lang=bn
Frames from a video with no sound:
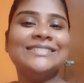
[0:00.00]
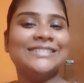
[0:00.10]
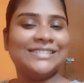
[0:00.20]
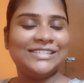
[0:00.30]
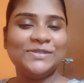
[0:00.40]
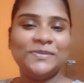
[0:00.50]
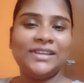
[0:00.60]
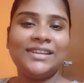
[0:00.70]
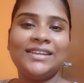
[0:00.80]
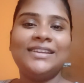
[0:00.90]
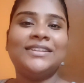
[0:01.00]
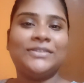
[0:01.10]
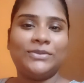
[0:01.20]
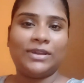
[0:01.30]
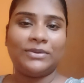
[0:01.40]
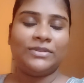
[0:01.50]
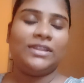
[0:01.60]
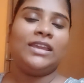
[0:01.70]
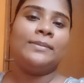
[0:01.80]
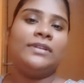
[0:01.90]
জিমে তো এখন
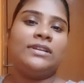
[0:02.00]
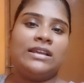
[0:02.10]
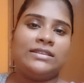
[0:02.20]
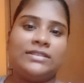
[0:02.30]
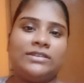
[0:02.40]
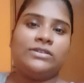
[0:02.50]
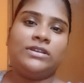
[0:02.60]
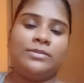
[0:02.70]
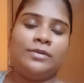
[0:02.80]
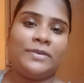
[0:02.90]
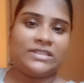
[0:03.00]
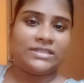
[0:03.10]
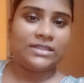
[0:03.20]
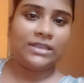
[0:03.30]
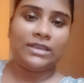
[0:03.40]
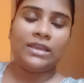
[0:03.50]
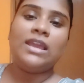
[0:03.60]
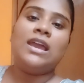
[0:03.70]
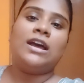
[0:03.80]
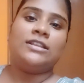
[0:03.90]
থেকে আমার ক্লাসটা হয় আমার পাঁচটা থেকে
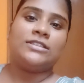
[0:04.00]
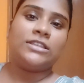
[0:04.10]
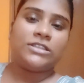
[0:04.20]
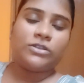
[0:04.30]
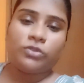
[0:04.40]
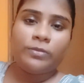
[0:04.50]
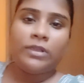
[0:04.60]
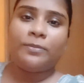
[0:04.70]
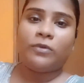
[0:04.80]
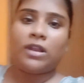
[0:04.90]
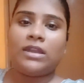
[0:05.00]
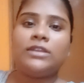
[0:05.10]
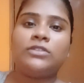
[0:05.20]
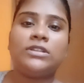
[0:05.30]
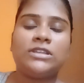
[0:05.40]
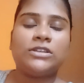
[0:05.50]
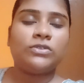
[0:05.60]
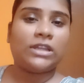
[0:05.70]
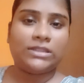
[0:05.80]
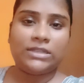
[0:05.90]
আজকে যেহেতু মেয়ের পড়া নেই তো আজকে একটু
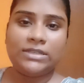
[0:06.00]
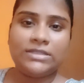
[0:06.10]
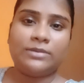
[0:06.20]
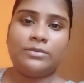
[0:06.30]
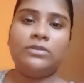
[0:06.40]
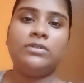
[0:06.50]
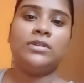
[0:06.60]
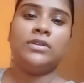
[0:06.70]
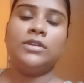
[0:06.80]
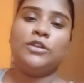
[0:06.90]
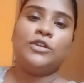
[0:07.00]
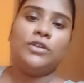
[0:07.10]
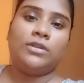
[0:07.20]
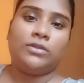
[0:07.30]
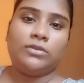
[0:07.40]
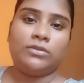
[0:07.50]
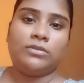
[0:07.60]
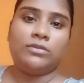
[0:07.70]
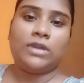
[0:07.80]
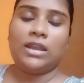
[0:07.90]
তাড়াতাড়ি যাবো তো
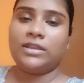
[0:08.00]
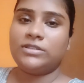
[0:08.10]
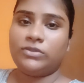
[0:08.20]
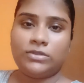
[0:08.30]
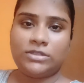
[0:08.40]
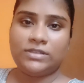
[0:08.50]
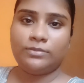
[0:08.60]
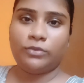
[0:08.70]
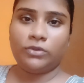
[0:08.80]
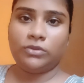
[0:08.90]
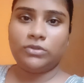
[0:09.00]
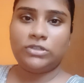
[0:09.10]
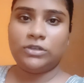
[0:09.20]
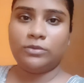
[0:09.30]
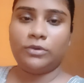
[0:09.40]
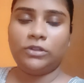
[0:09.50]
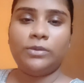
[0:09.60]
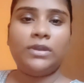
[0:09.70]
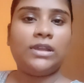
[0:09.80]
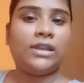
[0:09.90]
কালকে যেহেতু জিম বন্ধ ছিল বন্ধ
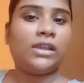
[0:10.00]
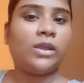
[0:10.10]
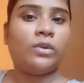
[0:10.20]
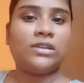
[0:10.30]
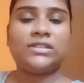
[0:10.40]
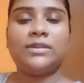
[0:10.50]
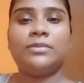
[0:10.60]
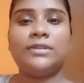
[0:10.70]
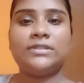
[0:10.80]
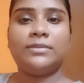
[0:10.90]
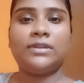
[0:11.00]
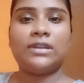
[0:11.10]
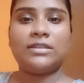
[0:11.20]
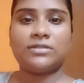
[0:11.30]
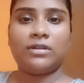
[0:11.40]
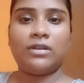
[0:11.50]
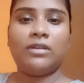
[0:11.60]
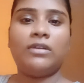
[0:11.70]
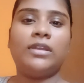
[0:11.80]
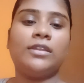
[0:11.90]
মানে কালকে কেউ আসেনি বলে জিমে ক্লাস করানো
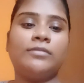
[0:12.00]
হয়নি